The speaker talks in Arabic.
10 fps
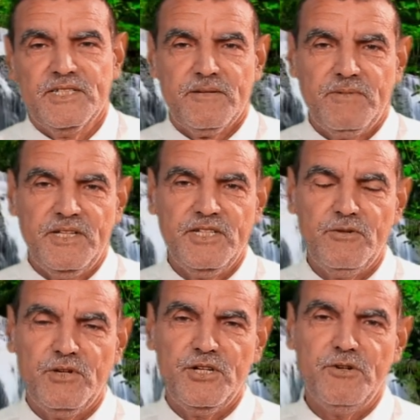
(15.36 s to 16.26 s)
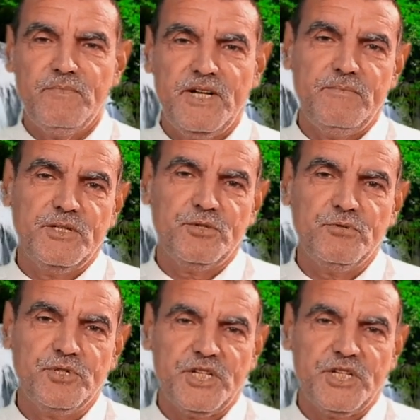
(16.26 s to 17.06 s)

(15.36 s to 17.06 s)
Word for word: صباحية واليوم مع منتوج